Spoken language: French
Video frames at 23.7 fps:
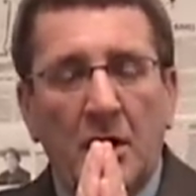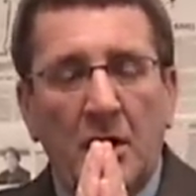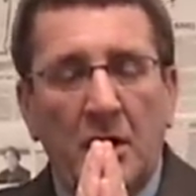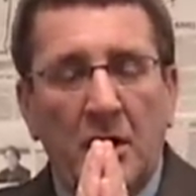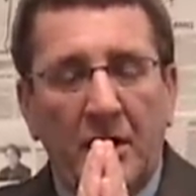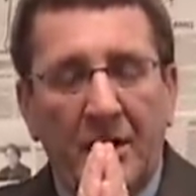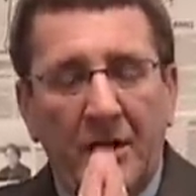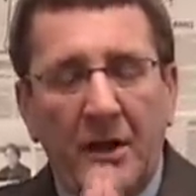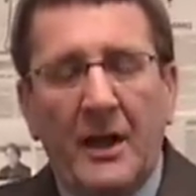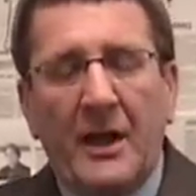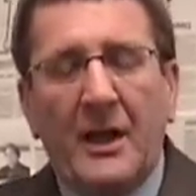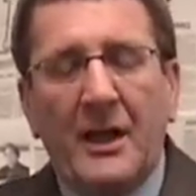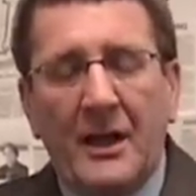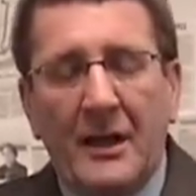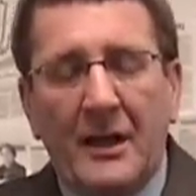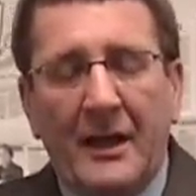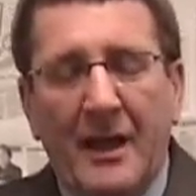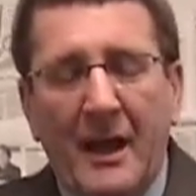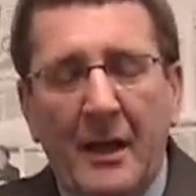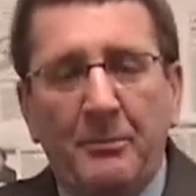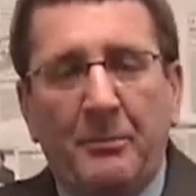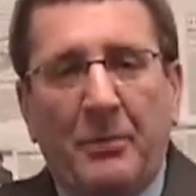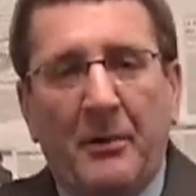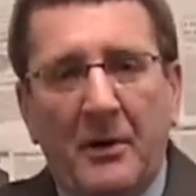
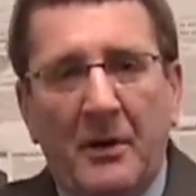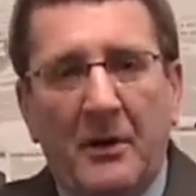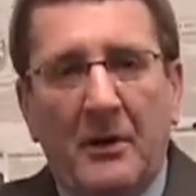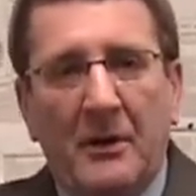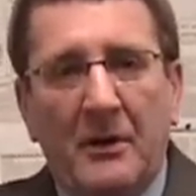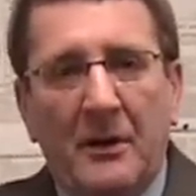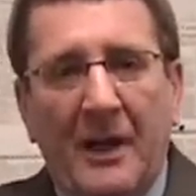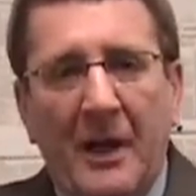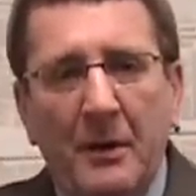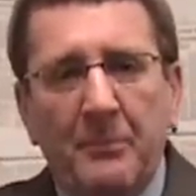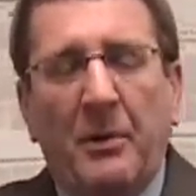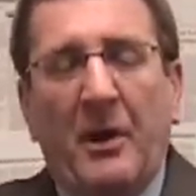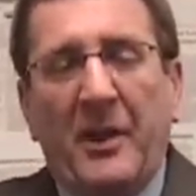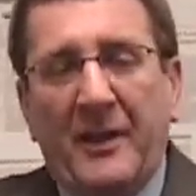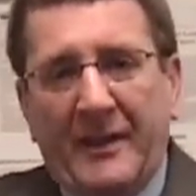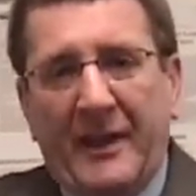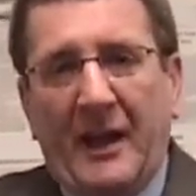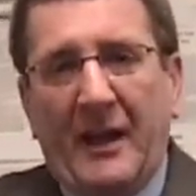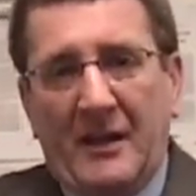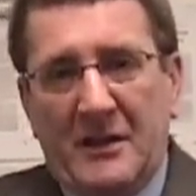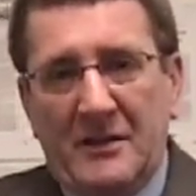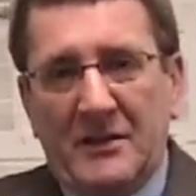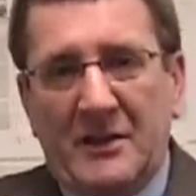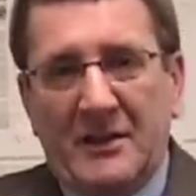
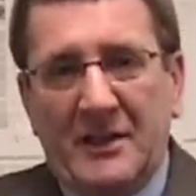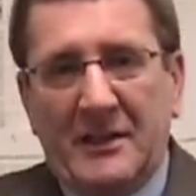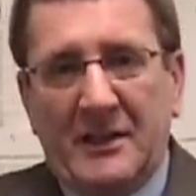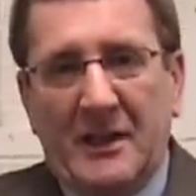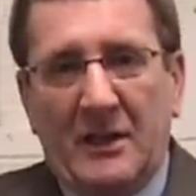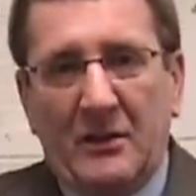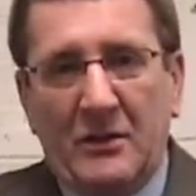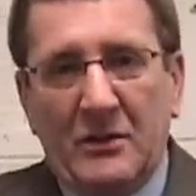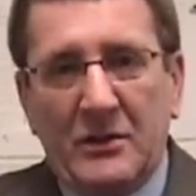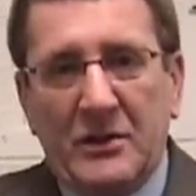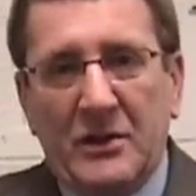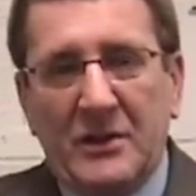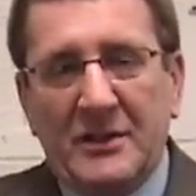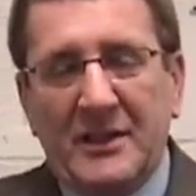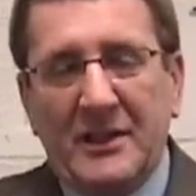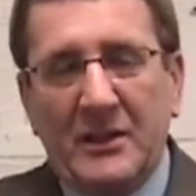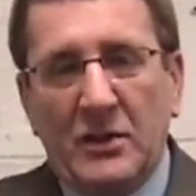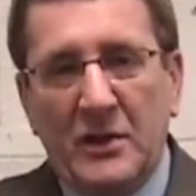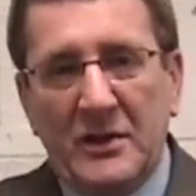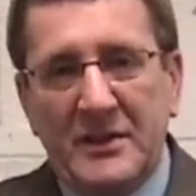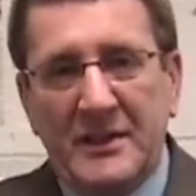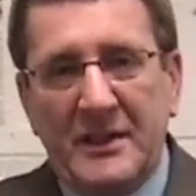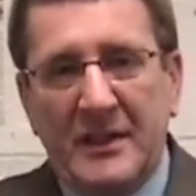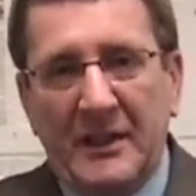L'importance de cette annonce-là, c'est
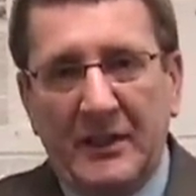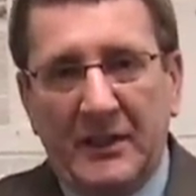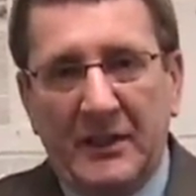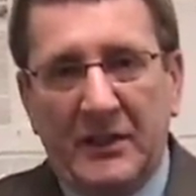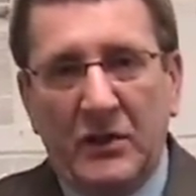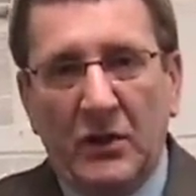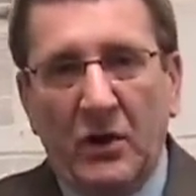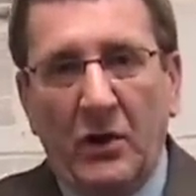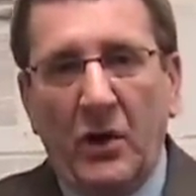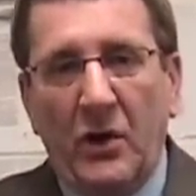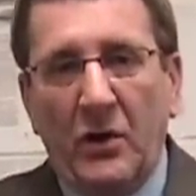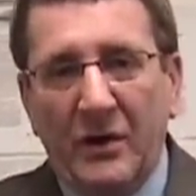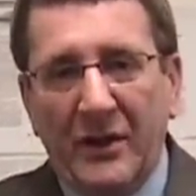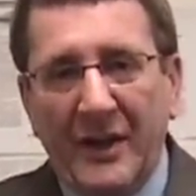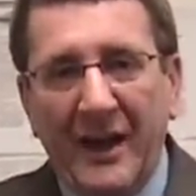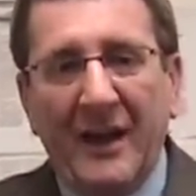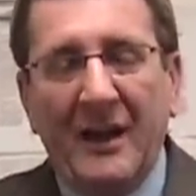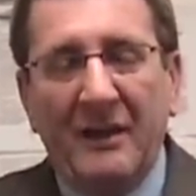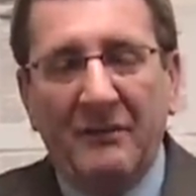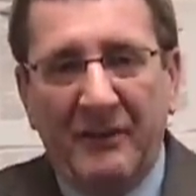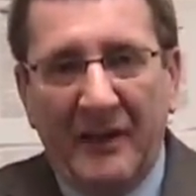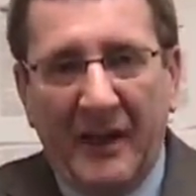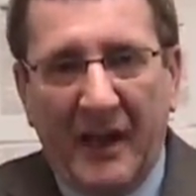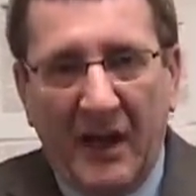de dire qu'il y a un
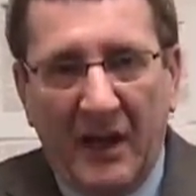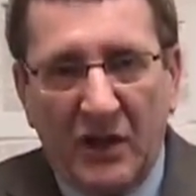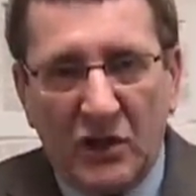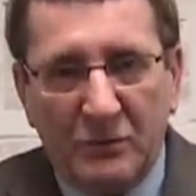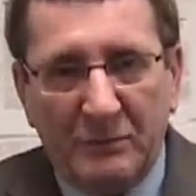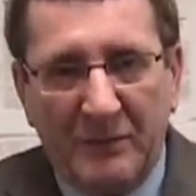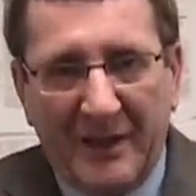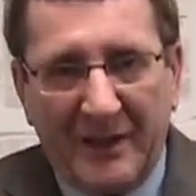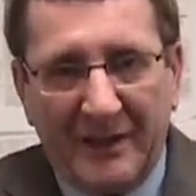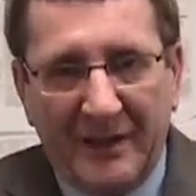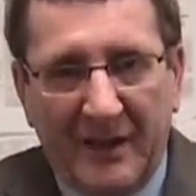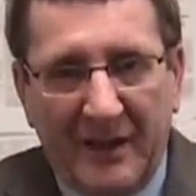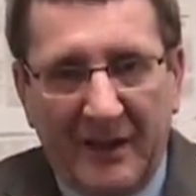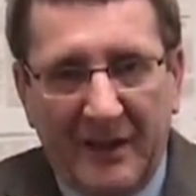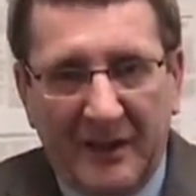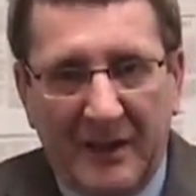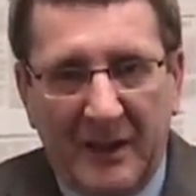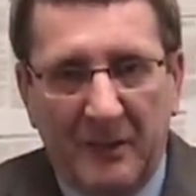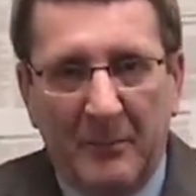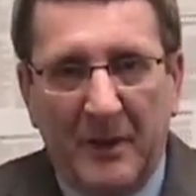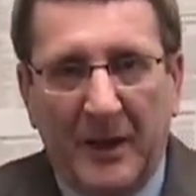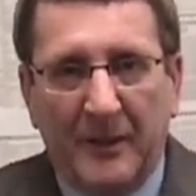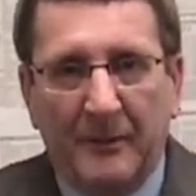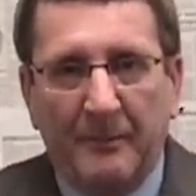grand virage maintenant à
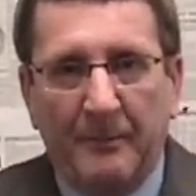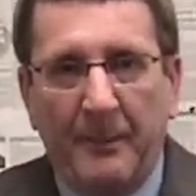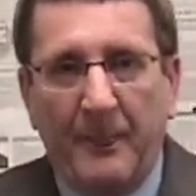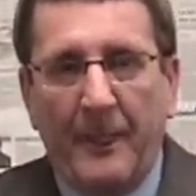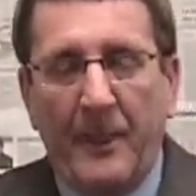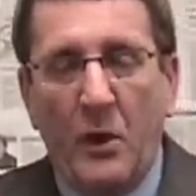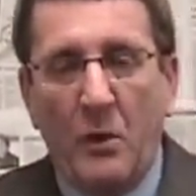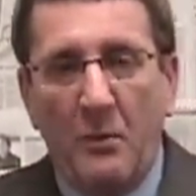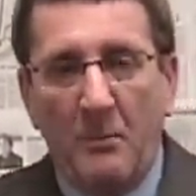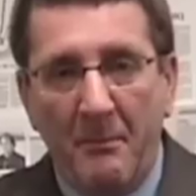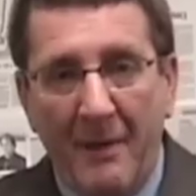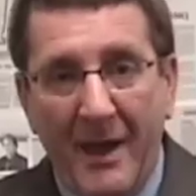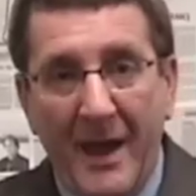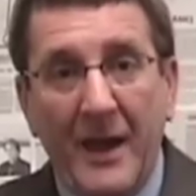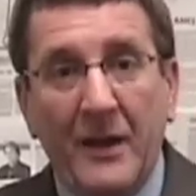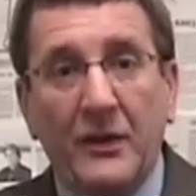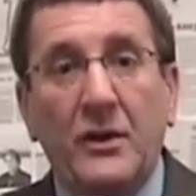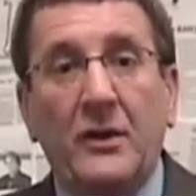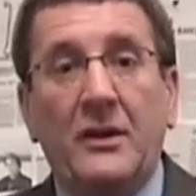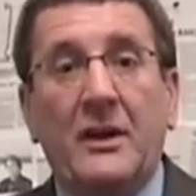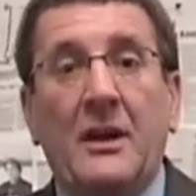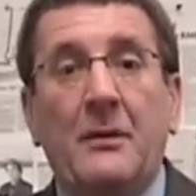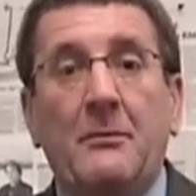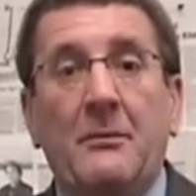Québec. Le maire
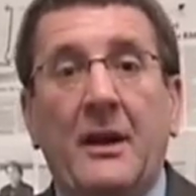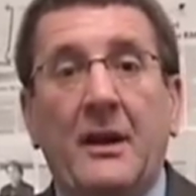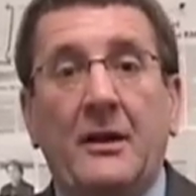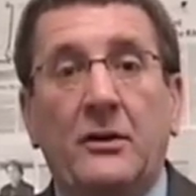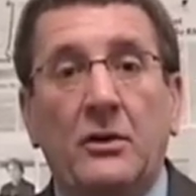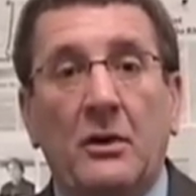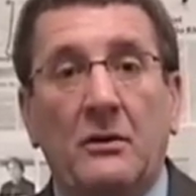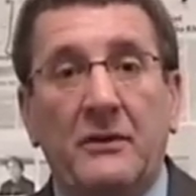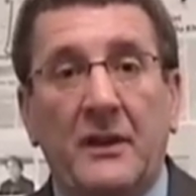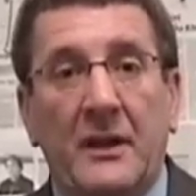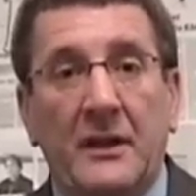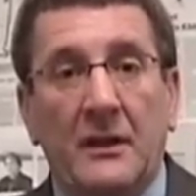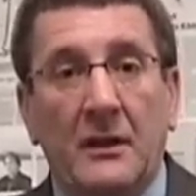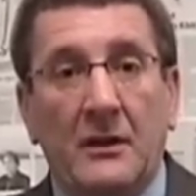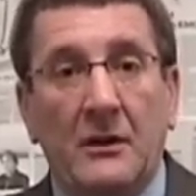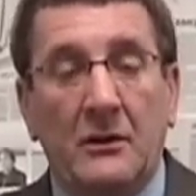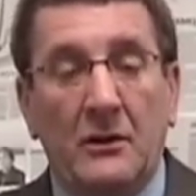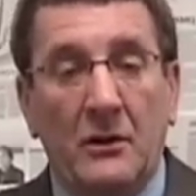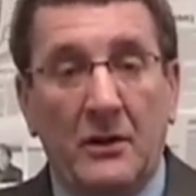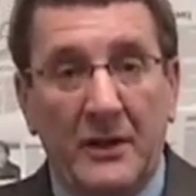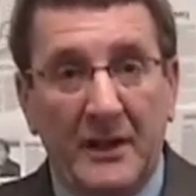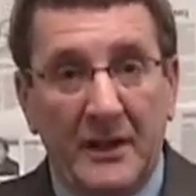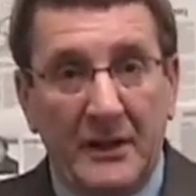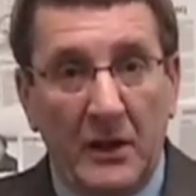de Québec deviendra
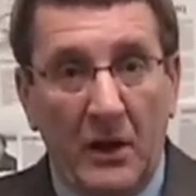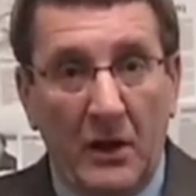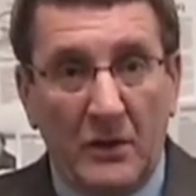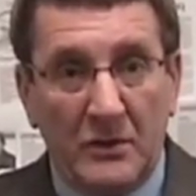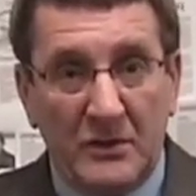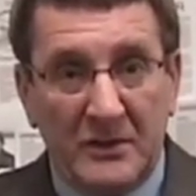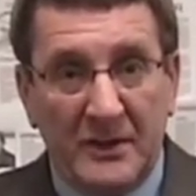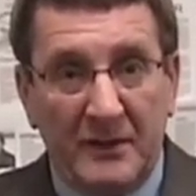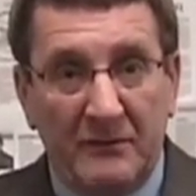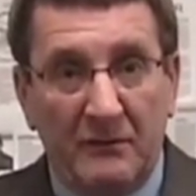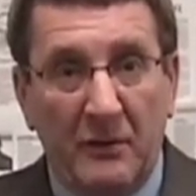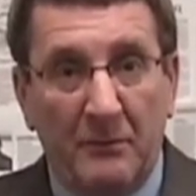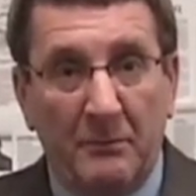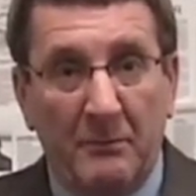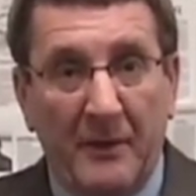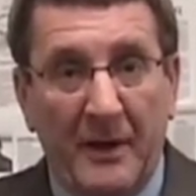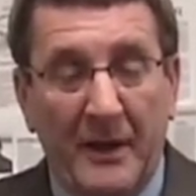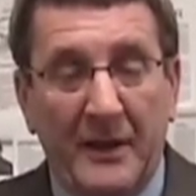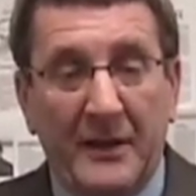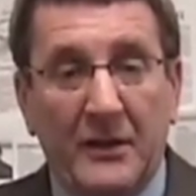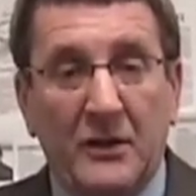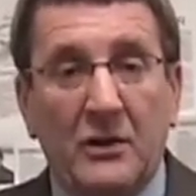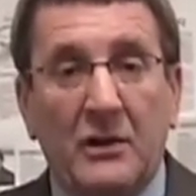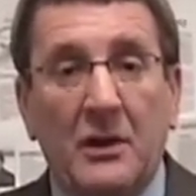le leader du développement
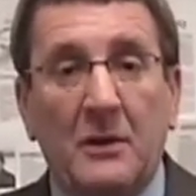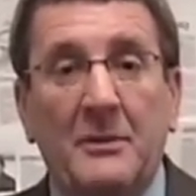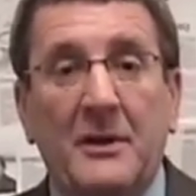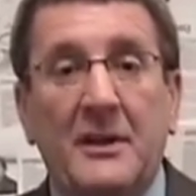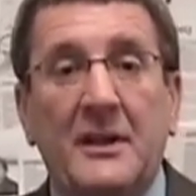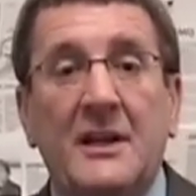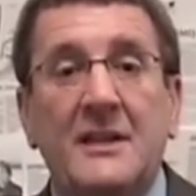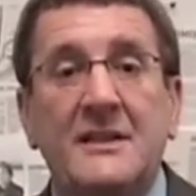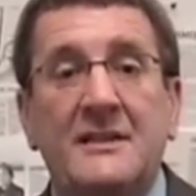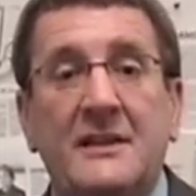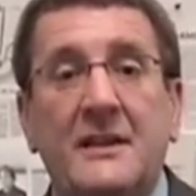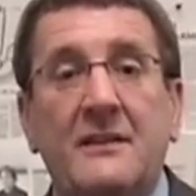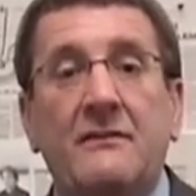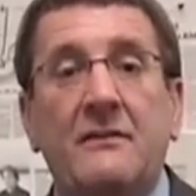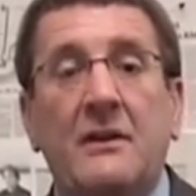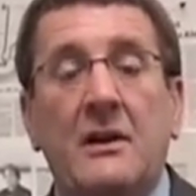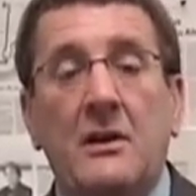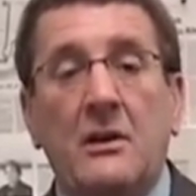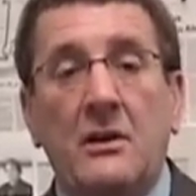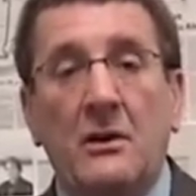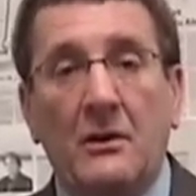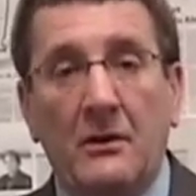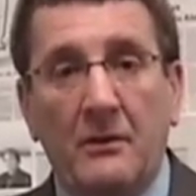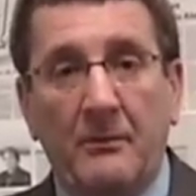économique dans cette
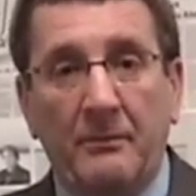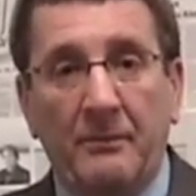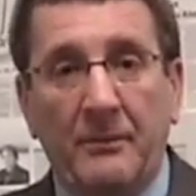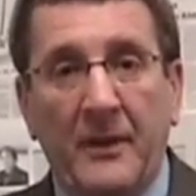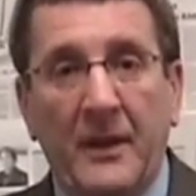ville-là.